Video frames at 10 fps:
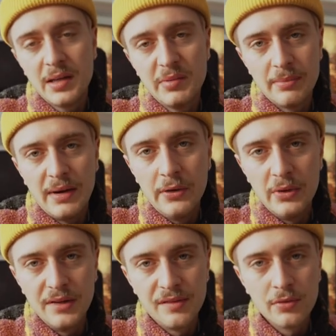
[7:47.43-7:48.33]
nämlich
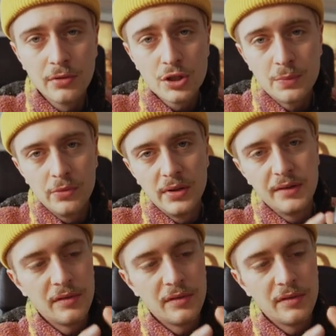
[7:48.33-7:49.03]
manuell zurückspulen.